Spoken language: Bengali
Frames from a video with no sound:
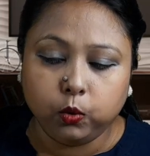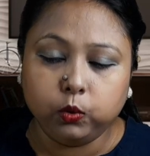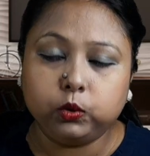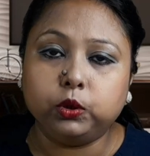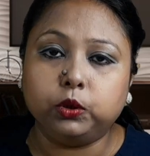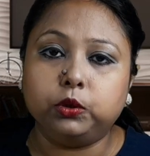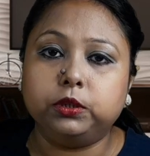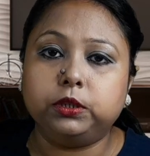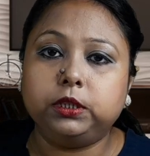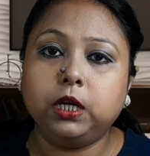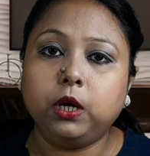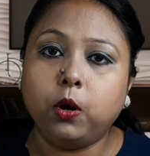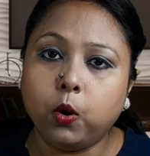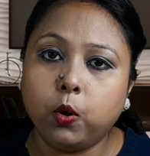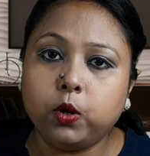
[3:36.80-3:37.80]
উত্তর হচ্ছে
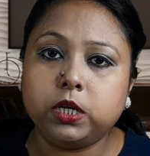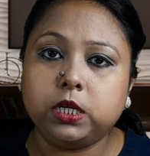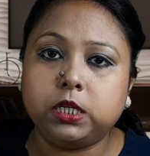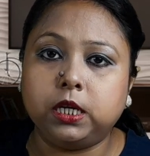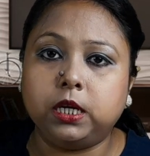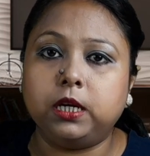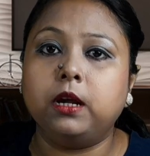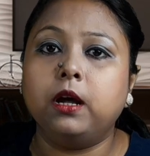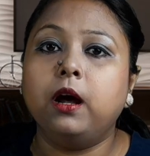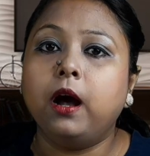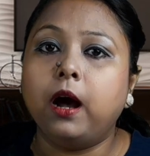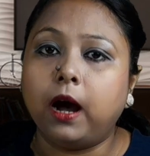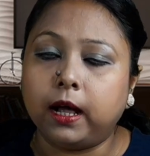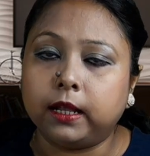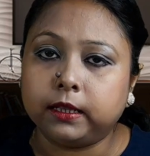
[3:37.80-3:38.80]
হরিসেন
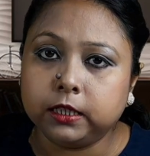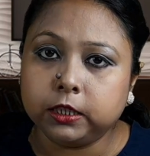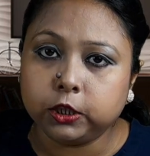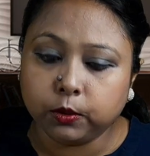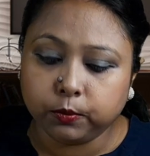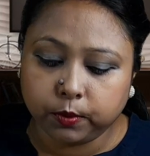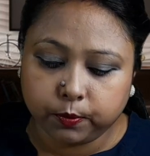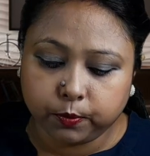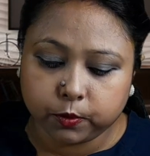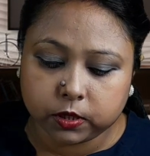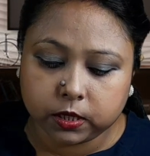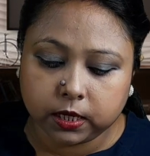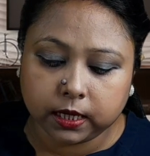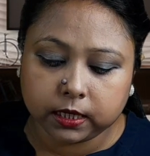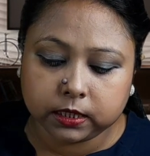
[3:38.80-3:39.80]
আটত্রিশ নম্বর
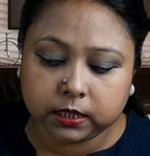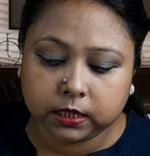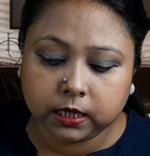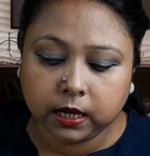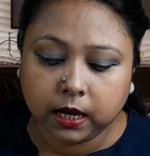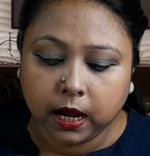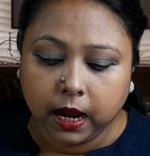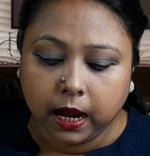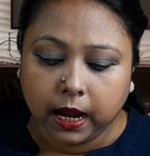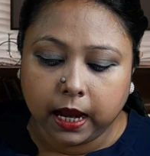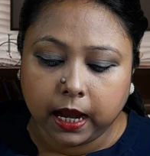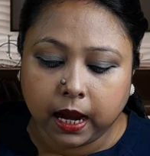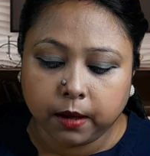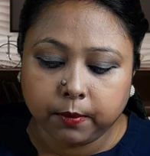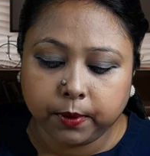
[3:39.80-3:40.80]
প্রশ্নে যাচ্ছি
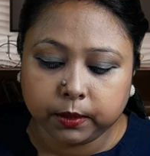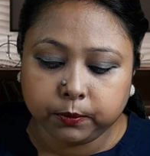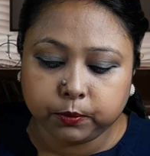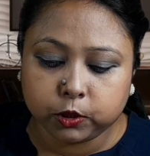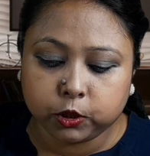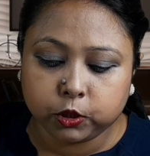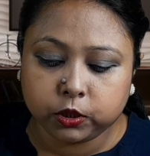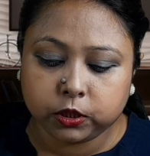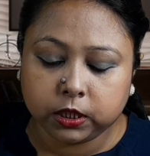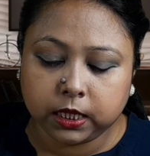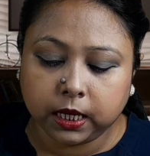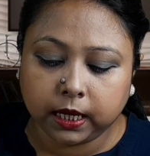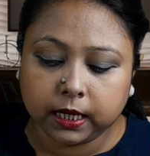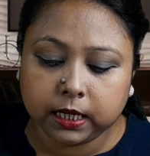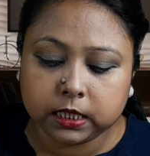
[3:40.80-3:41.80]
এলাহাবাদ প্রশস্তি
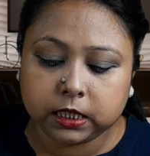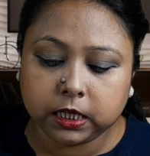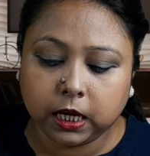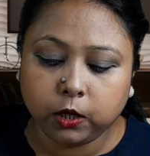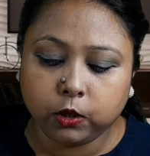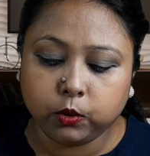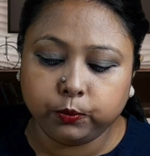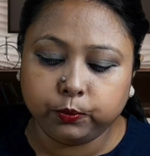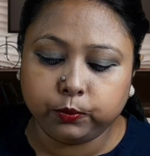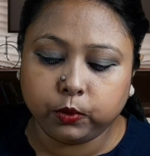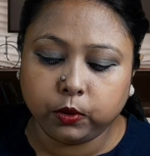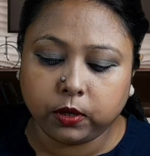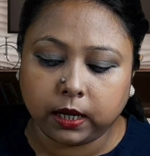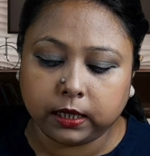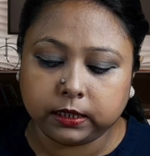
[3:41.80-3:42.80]
থেকে যে গুপ্ত
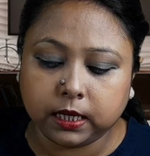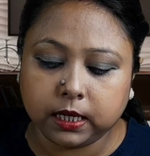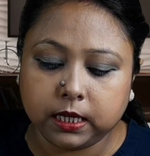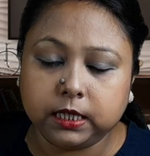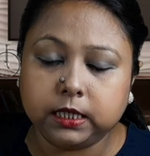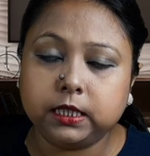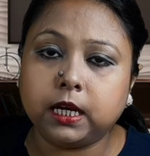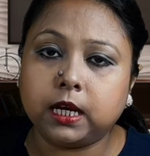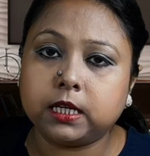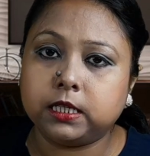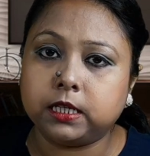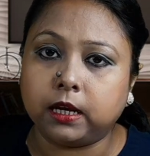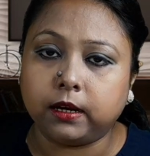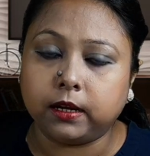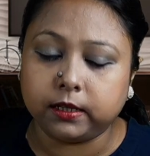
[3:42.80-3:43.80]
রাজার ইতিহাস
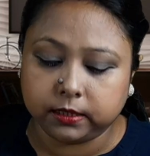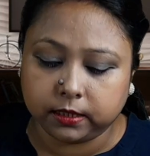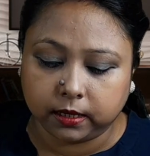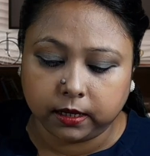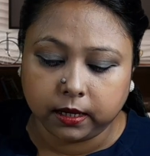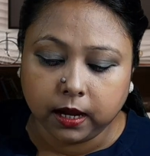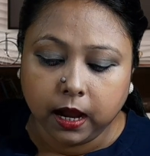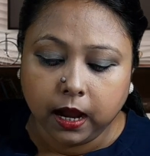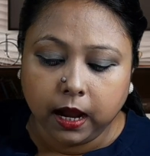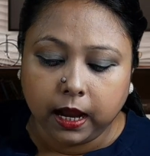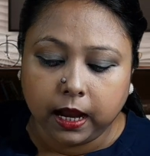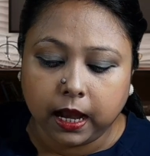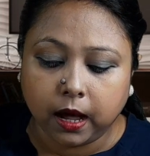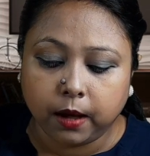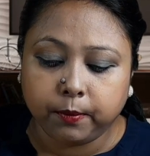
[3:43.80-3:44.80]
জানা যায়
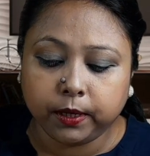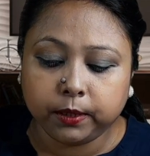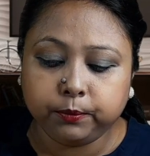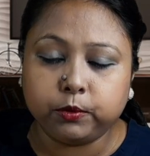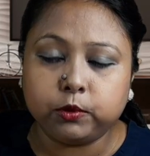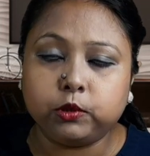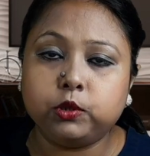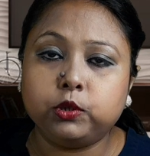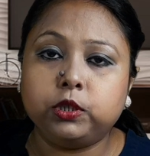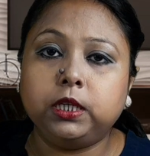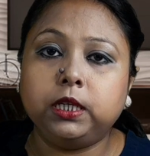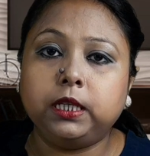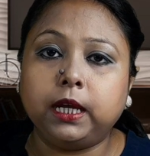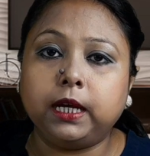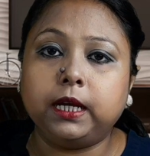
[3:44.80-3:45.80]
এলাহাবাদ
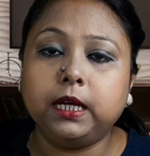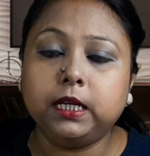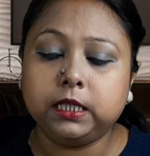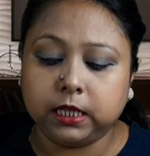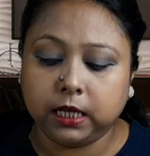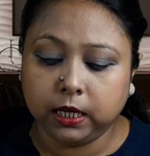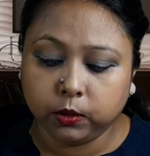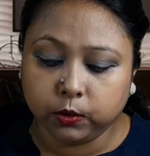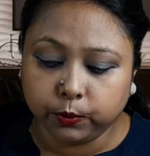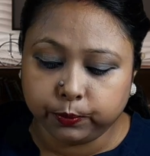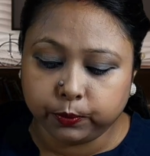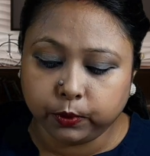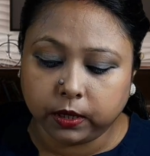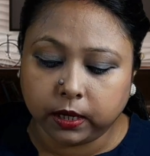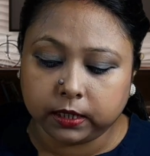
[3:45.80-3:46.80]
প্রশস্তি থেকে যে
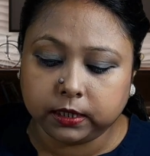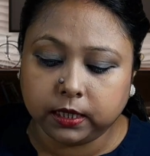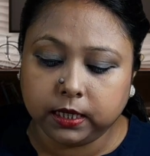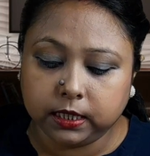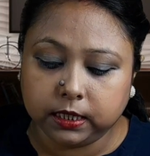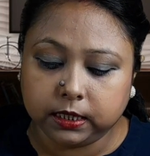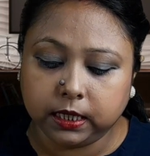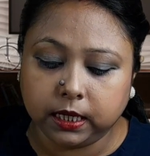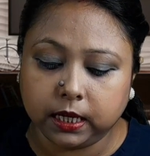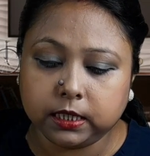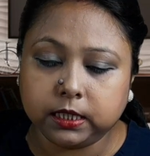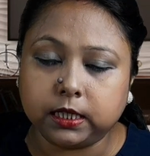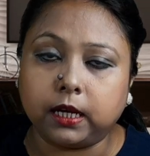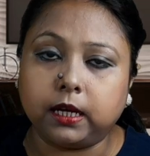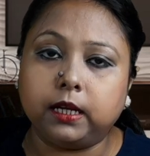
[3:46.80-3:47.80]
গুপ্ত রাজার ইতিহাস
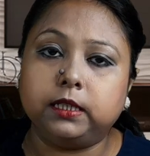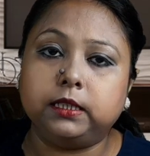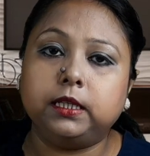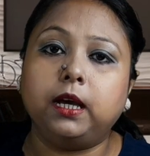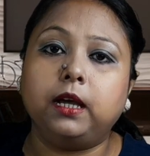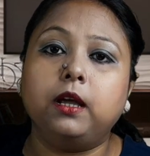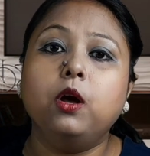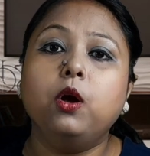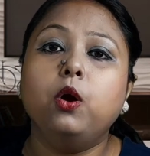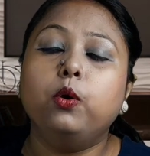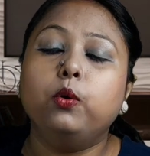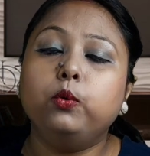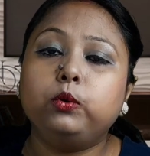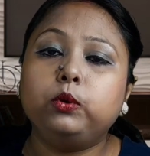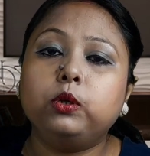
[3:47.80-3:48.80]
জানা যায়
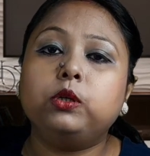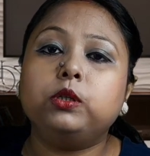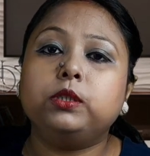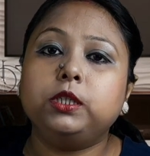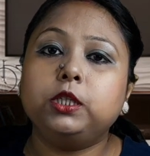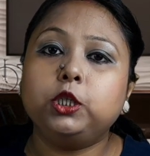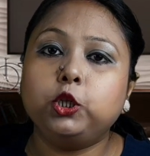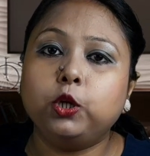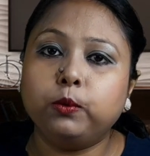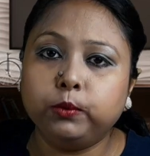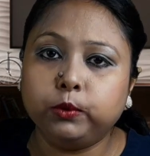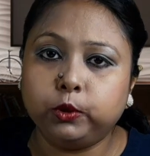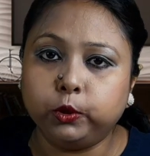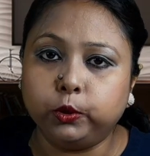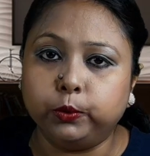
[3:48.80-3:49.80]
উত্তর হচ্ছে
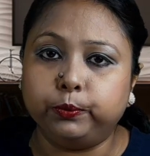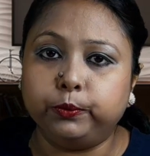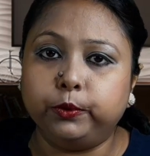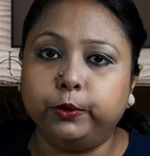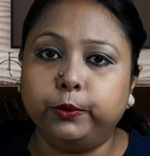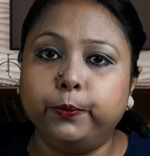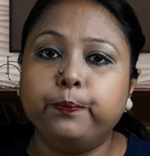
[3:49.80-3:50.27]
সমুদ্রগুপ্ত